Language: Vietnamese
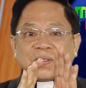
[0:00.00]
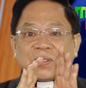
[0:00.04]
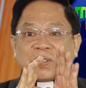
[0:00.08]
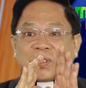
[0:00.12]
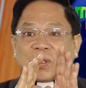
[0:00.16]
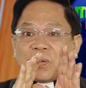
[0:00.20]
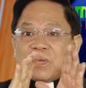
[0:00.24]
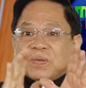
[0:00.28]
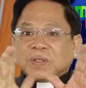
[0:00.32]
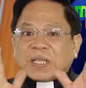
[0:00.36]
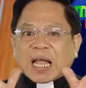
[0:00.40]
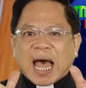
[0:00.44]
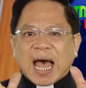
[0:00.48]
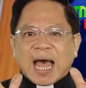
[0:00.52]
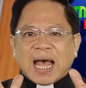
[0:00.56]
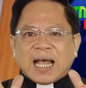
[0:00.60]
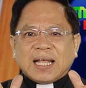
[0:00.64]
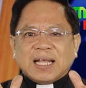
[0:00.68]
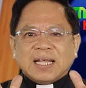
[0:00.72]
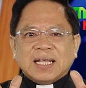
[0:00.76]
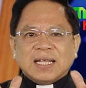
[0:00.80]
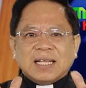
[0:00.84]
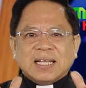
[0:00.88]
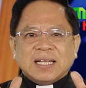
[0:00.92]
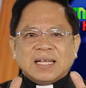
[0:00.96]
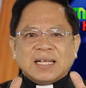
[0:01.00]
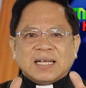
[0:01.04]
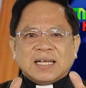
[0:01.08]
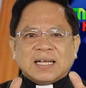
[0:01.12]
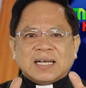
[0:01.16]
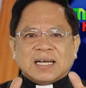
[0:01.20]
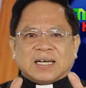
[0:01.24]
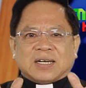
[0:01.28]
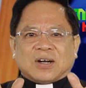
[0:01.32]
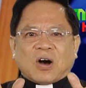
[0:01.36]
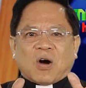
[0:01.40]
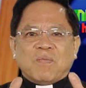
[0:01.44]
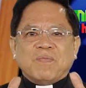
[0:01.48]
Chúng ta
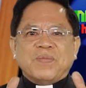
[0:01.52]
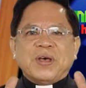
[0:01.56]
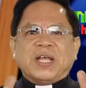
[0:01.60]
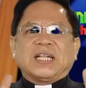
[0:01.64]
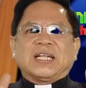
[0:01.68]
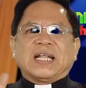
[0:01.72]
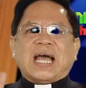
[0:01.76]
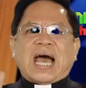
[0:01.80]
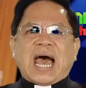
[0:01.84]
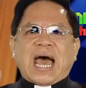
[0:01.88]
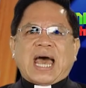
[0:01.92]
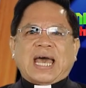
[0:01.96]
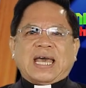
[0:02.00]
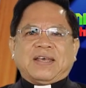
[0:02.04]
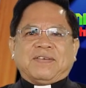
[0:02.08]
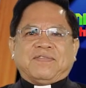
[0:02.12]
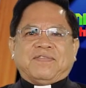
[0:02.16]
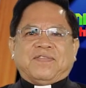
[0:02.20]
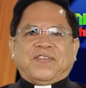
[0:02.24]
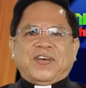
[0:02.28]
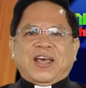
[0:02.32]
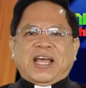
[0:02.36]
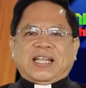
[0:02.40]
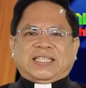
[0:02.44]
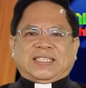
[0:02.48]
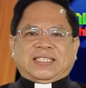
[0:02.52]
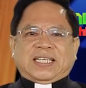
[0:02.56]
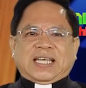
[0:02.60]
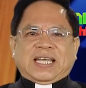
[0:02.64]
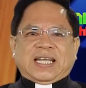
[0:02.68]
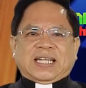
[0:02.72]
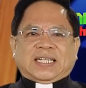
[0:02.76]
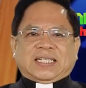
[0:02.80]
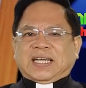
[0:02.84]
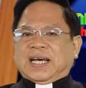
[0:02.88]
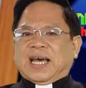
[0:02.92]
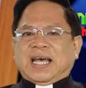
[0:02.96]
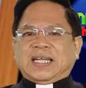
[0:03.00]
không biết Ngài viết
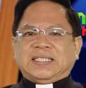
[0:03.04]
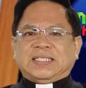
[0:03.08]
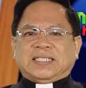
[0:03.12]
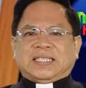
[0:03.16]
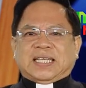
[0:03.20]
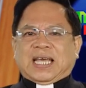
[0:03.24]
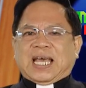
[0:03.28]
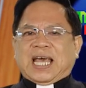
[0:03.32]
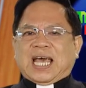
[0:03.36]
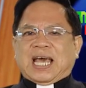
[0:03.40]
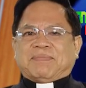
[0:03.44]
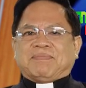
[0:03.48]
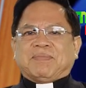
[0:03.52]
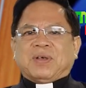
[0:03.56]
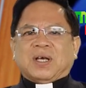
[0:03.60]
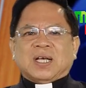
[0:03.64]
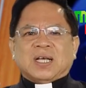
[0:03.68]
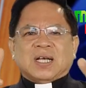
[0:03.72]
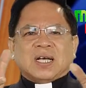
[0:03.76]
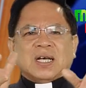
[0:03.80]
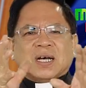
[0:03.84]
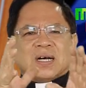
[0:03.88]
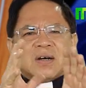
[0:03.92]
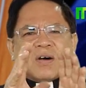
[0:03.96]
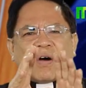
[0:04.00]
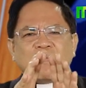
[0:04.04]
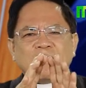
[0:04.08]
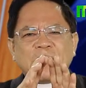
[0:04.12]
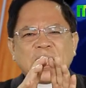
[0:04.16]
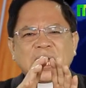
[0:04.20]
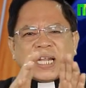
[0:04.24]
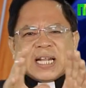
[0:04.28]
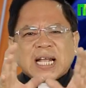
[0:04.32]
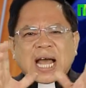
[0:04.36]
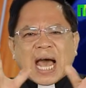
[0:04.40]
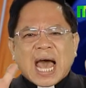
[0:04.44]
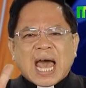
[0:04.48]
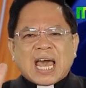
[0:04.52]
gì thưa anh chị em không
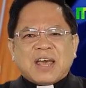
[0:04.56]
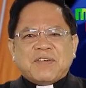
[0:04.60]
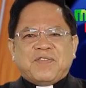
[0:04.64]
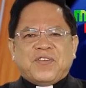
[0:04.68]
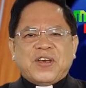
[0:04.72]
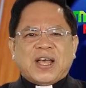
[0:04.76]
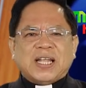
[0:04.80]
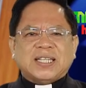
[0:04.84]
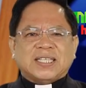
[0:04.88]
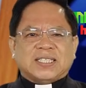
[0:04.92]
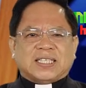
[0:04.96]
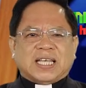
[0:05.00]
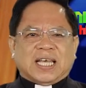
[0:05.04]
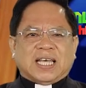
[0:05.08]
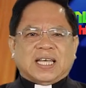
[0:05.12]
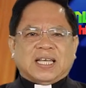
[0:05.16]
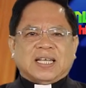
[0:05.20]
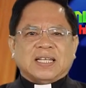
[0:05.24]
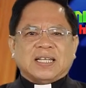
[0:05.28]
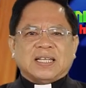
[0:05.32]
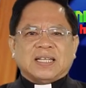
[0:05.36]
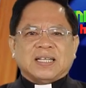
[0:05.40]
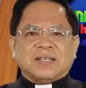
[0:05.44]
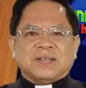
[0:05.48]
biết ngài viết gì